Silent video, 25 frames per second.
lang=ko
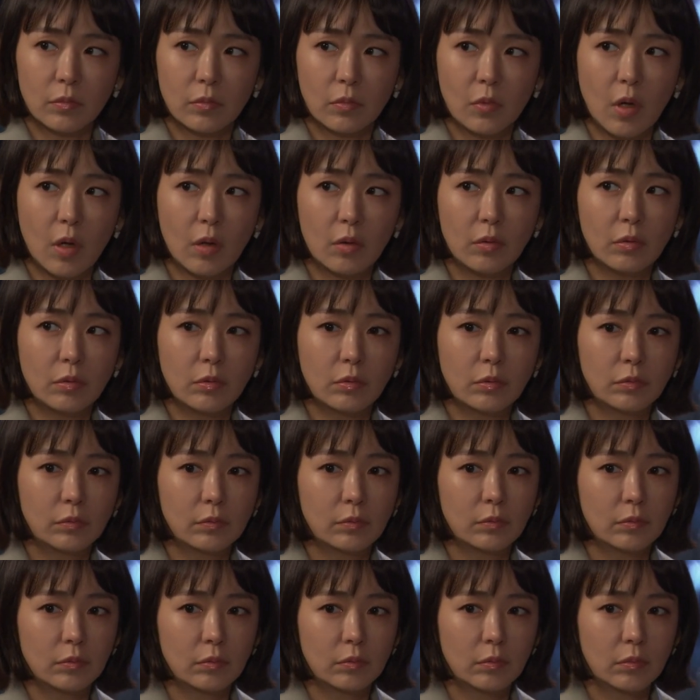나를
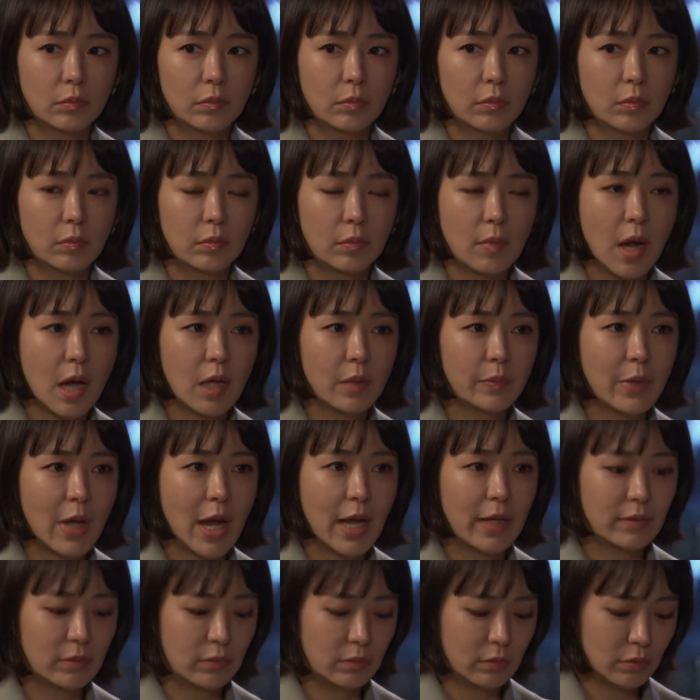마음에
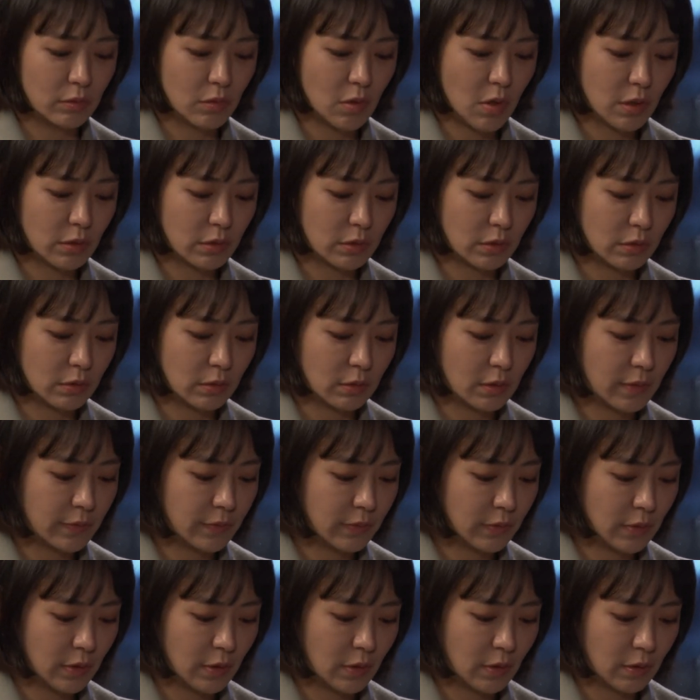안 들어 하실
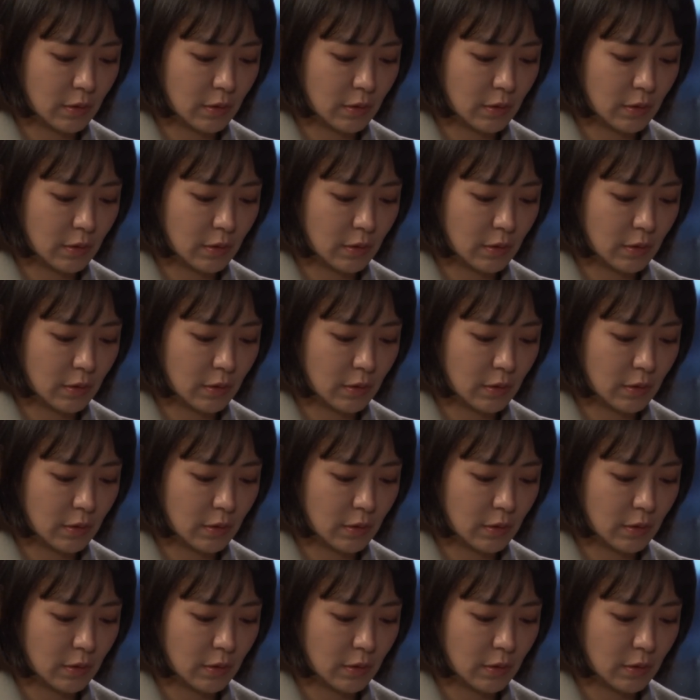텐데.